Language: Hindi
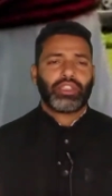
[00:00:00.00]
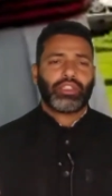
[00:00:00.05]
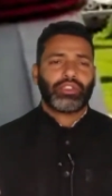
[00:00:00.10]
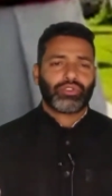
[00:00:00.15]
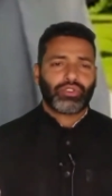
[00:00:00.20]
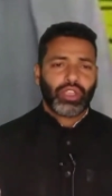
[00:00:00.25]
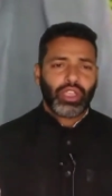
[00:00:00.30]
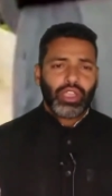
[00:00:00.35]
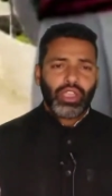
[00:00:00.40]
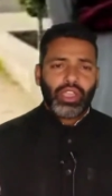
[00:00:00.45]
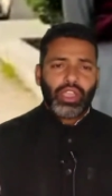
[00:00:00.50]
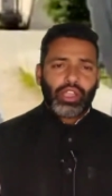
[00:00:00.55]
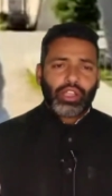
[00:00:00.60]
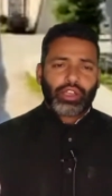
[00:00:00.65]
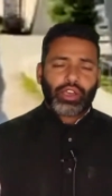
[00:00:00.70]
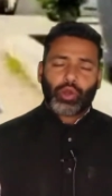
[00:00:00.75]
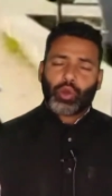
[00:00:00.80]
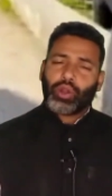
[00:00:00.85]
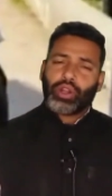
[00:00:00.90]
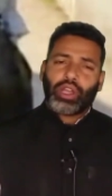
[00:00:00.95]
से इस
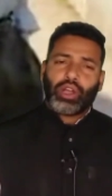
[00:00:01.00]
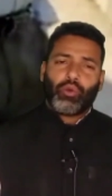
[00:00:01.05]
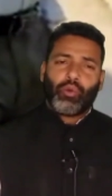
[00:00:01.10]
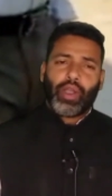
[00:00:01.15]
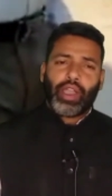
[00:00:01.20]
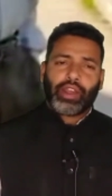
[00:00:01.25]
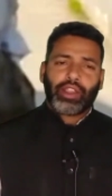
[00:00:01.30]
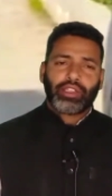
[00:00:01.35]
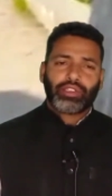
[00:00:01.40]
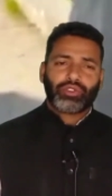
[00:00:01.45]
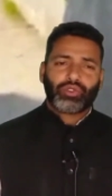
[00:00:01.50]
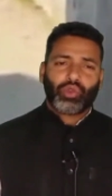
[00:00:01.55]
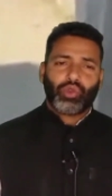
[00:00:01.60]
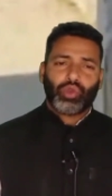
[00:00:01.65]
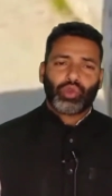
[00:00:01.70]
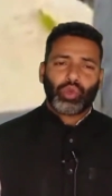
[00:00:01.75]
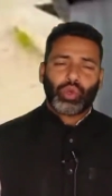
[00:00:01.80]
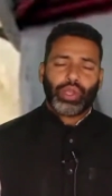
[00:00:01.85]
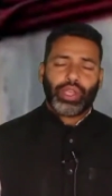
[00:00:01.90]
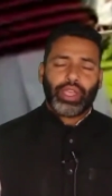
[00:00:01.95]
करोना वायरस को
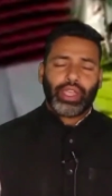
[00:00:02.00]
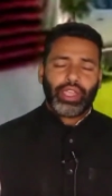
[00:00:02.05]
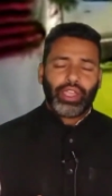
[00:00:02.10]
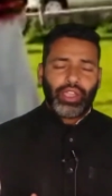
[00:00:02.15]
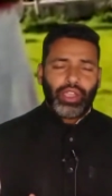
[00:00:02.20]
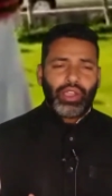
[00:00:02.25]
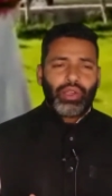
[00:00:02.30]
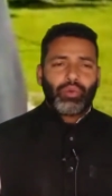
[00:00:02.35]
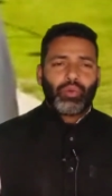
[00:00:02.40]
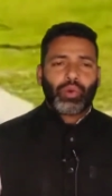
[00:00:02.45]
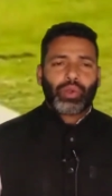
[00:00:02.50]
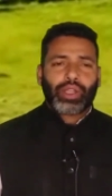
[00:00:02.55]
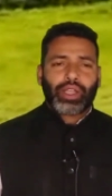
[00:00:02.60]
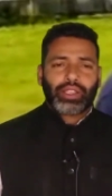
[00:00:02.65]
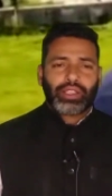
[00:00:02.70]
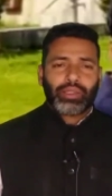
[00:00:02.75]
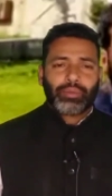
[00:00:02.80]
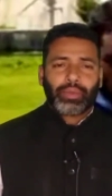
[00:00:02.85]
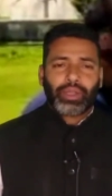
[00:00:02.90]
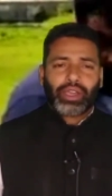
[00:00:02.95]
जो है वो
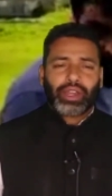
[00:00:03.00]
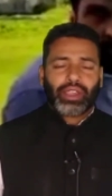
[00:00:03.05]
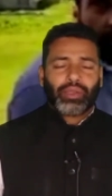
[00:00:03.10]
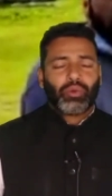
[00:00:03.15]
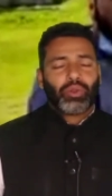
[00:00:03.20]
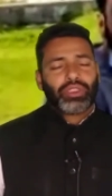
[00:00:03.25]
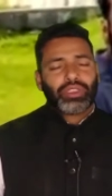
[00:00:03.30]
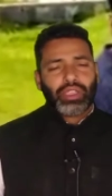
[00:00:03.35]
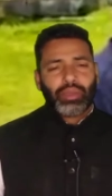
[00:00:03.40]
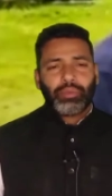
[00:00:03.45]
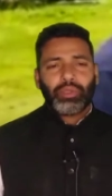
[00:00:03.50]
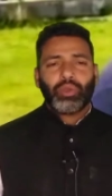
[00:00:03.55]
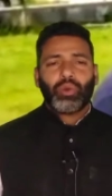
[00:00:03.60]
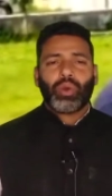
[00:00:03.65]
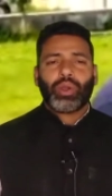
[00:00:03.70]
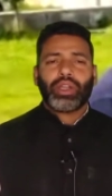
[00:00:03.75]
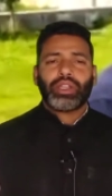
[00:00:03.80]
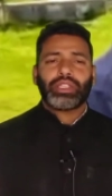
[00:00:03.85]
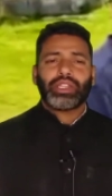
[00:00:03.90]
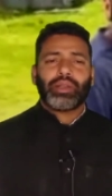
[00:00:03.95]
ख़त्म करें वो तभी
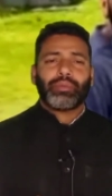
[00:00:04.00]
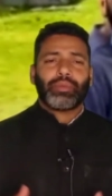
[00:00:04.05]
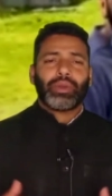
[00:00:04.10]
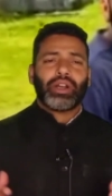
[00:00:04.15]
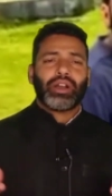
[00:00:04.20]
होगा जब